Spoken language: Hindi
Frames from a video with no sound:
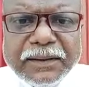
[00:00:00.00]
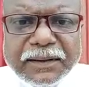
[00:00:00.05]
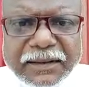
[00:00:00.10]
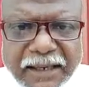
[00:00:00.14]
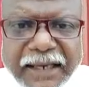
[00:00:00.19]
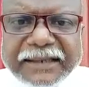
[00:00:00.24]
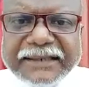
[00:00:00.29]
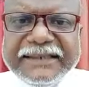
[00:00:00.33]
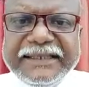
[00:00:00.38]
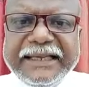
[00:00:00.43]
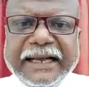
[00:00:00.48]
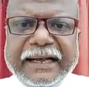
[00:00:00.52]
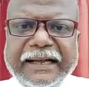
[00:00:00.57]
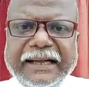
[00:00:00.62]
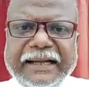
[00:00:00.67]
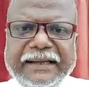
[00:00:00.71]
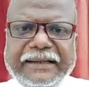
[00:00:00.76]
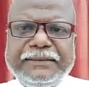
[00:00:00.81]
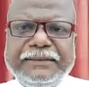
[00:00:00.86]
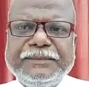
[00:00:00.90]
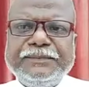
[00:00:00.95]
कर दिया
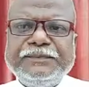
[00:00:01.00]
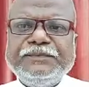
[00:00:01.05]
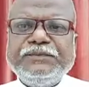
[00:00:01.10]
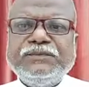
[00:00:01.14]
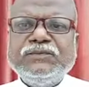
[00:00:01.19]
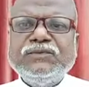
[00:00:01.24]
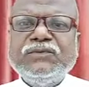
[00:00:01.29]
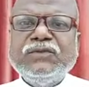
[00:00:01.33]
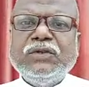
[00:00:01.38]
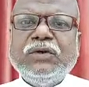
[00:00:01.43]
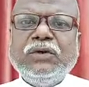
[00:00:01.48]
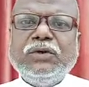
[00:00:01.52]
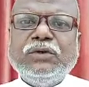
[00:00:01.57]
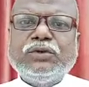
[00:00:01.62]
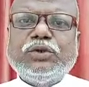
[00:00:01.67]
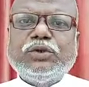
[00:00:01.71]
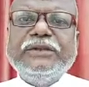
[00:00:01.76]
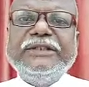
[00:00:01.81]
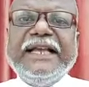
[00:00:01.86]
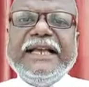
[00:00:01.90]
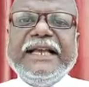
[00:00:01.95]
है
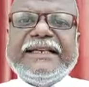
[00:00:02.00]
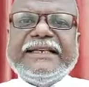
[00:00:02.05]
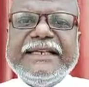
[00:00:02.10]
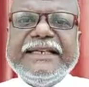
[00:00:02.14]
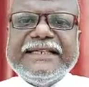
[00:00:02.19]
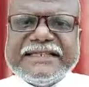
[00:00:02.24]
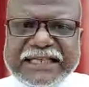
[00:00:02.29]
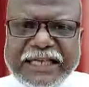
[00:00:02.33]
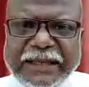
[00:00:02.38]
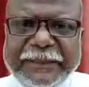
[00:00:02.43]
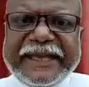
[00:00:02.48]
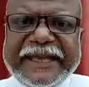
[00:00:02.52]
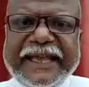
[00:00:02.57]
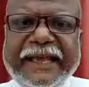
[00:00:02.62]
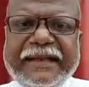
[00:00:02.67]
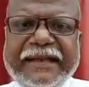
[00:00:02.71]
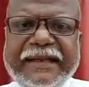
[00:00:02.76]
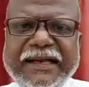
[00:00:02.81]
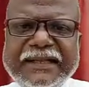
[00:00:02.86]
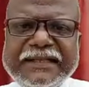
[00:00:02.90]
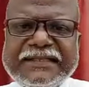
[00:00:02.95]
तो ये किसी भी
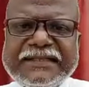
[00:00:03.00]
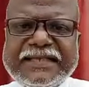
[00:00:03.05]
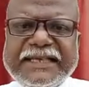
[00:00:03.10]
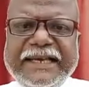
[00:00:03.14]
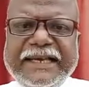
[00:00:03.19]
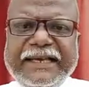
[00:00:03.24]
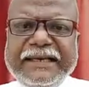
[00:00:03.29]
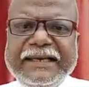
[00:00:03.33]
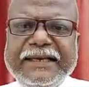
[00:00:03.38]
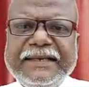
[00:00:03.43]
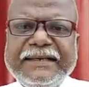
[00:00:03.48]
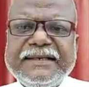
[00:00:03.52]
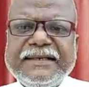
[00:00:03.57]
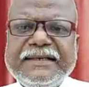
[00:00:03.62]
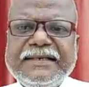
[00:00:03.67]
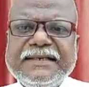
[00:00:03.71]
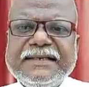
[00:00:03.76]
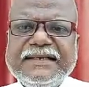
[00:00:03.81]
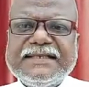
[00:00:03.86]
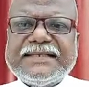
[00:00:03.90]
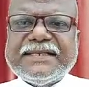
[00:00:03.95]
एंगल से
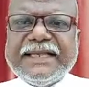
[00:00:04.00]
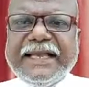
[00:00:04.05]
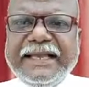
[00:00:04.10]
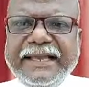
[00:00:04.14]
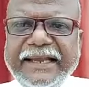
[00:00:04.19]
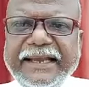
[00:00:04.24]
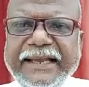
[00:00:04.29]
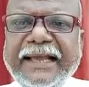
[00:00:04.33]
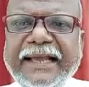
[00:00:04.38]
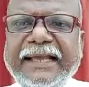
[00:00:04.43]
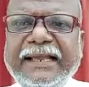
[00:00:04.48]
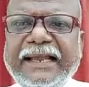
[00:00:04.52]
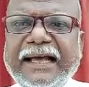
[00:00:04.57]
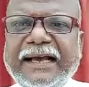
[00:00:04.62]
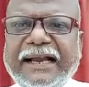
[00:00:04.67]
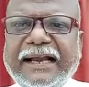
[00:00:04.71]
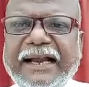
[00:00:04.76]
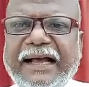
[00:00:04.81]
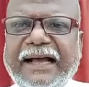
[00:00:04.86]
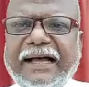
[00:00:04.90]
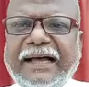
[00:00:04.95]
सही नहीं
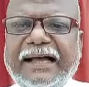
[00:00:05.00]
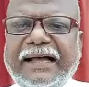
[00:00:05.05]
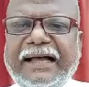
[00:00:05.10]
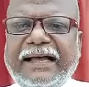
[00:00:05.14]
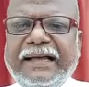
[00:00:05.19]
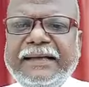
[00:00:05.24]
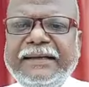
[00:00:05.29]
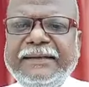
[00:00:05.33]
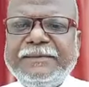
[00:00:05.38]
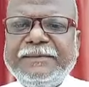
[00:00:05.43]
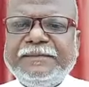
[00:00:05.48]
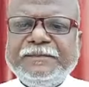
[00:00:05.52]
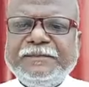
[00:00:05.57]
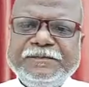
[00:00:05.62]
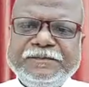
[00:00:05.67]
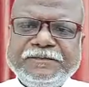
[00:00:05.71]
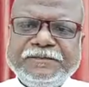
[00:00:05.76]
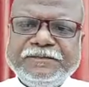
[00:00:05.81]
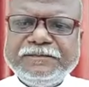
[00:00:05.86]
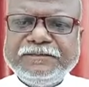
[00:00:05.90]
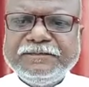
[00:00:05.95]
लग रहा
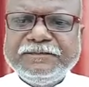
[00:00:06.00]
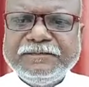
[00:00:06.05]
है